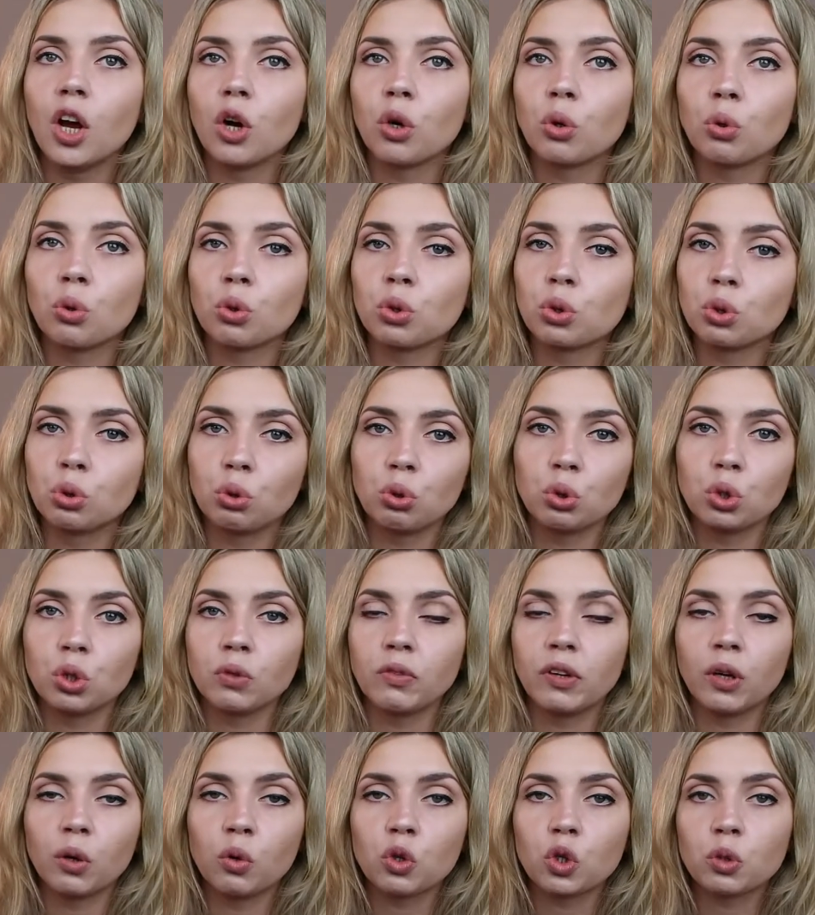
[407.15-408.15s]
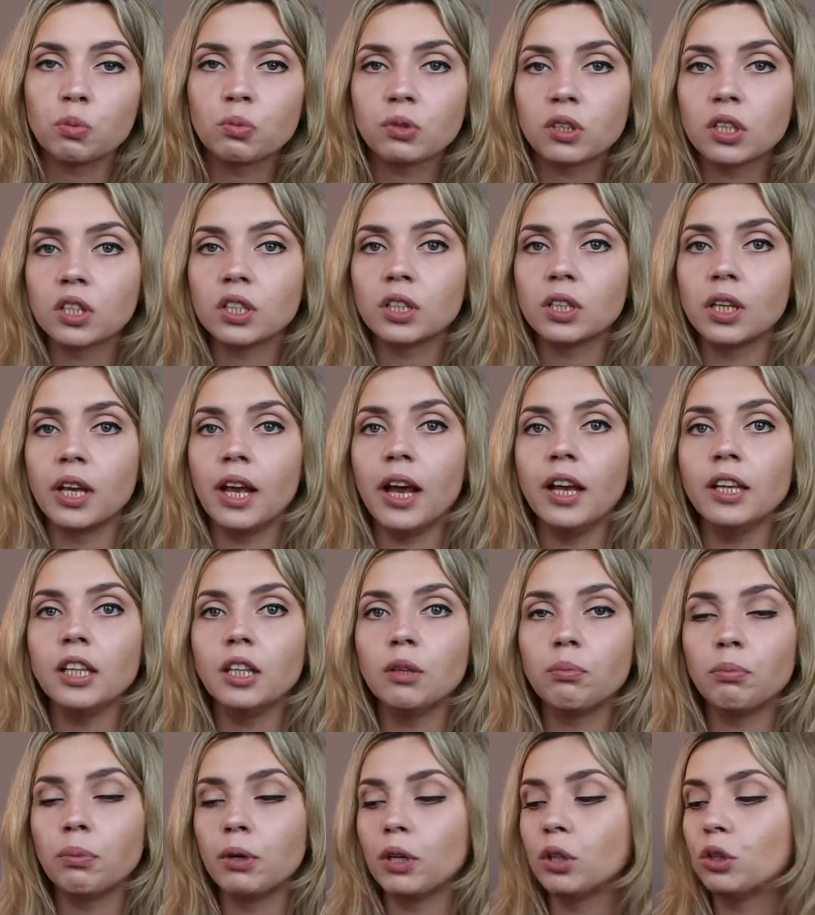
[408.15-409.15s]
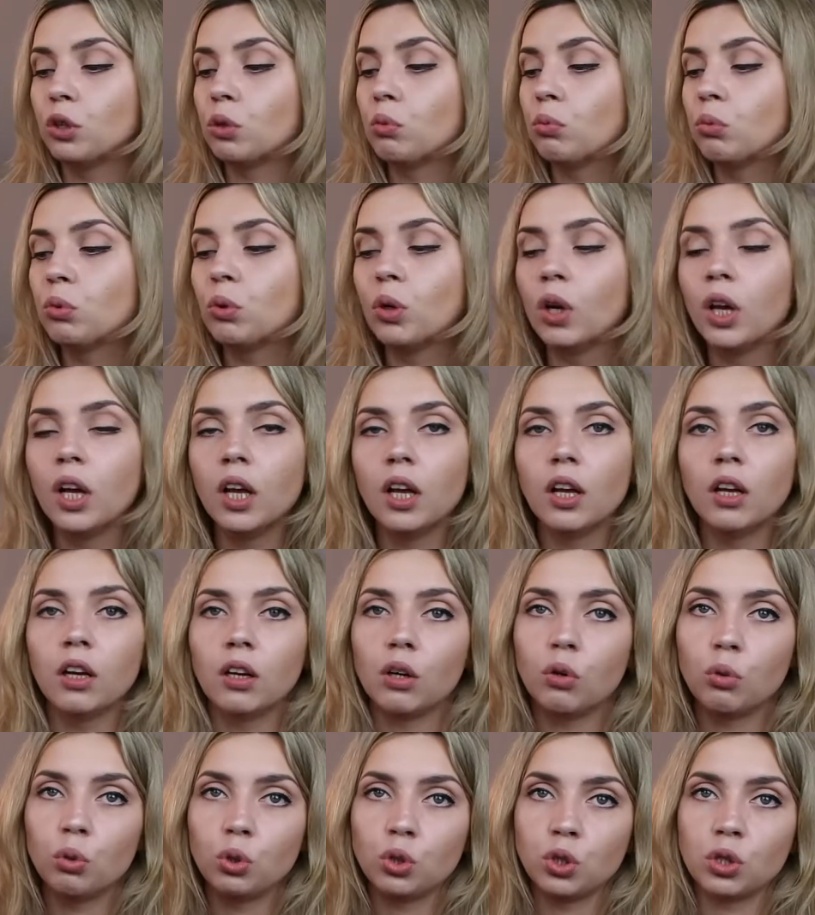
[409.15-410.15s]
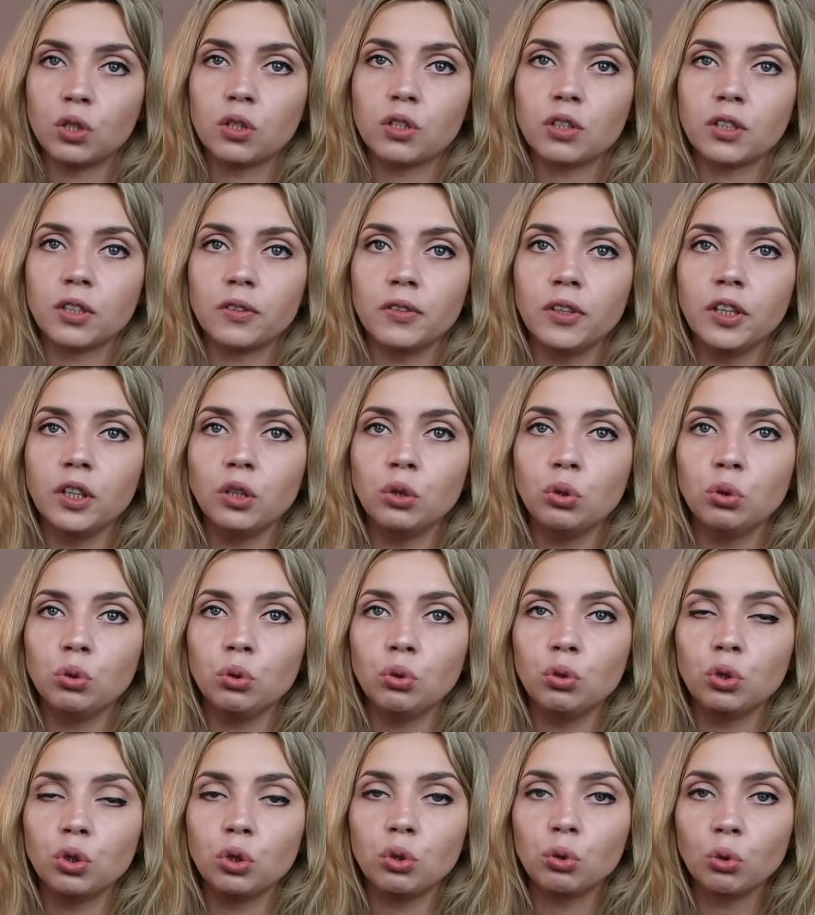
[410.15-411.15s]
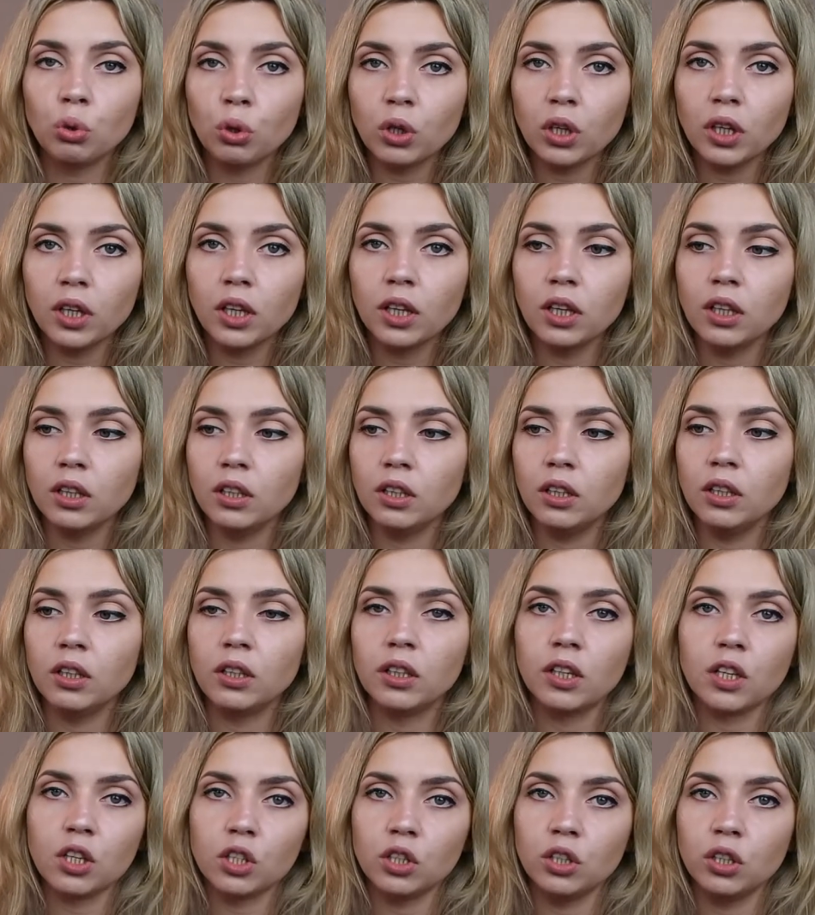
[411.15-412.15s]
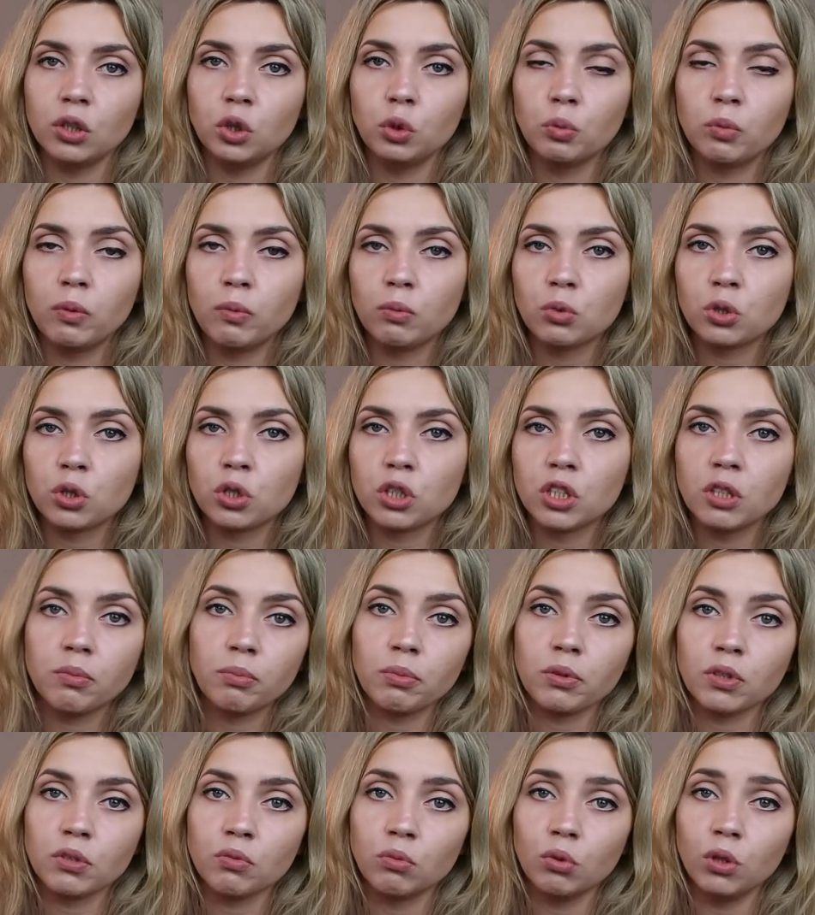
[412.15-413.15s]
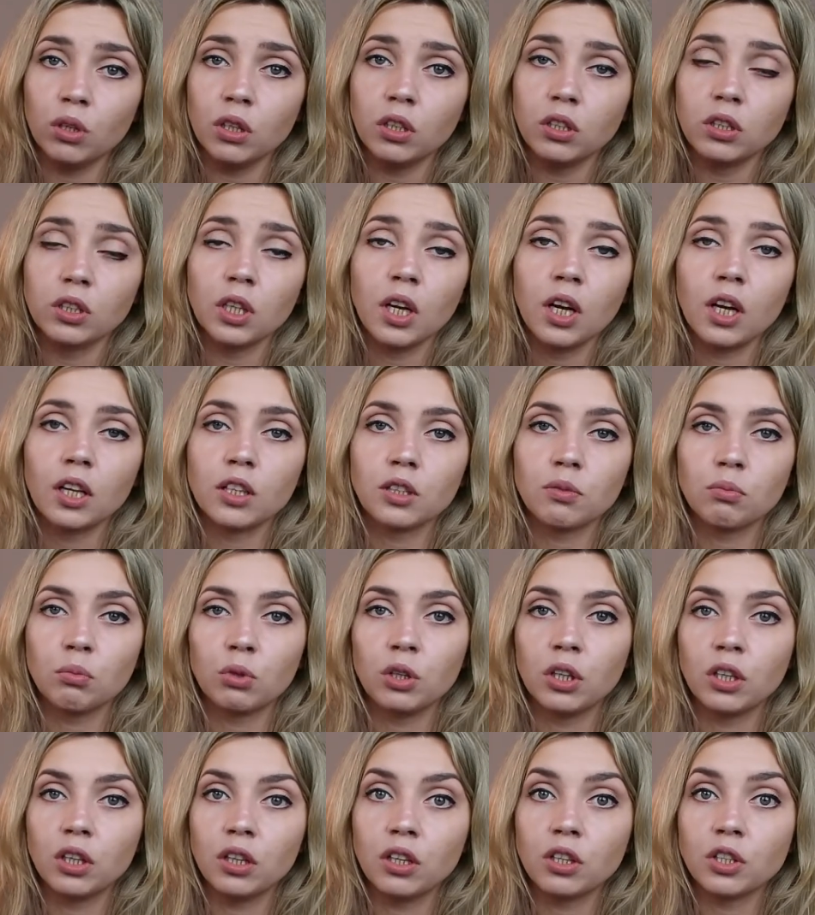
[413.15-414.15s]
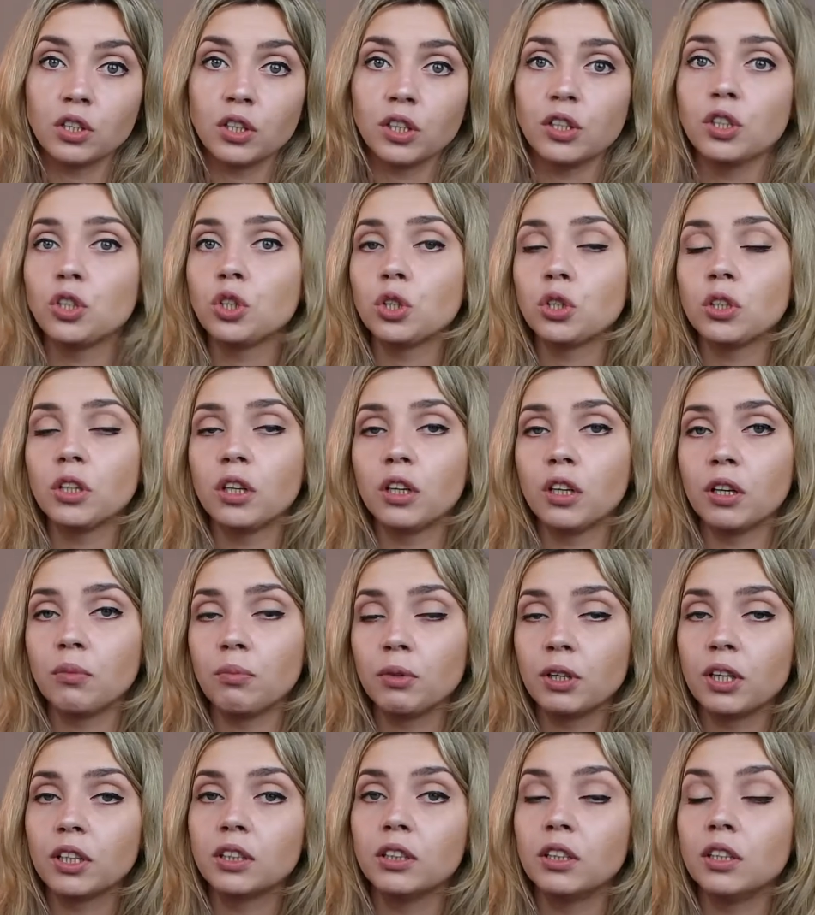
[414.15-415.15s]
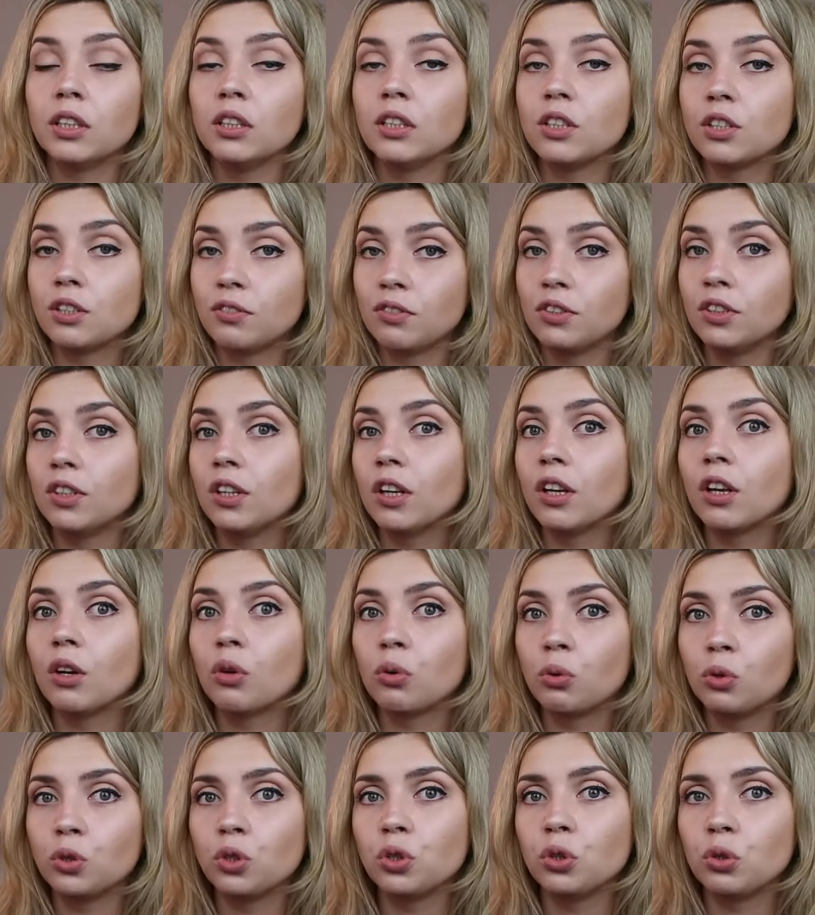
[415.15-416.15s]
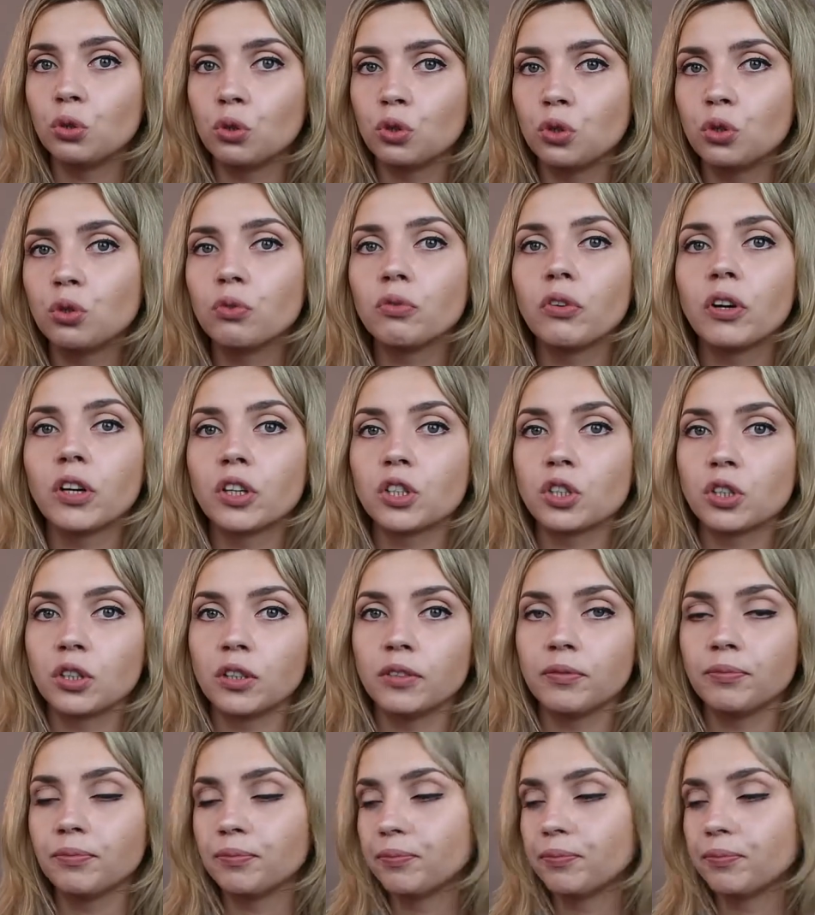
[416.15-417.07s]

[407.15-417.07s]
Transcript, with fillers: кожа тоже в хорошем состоянии, поэтому очень советую, недорого, и каждый, я думаю, может себе позволить, тем более для женщины омега-3 действительно очень-очень важно.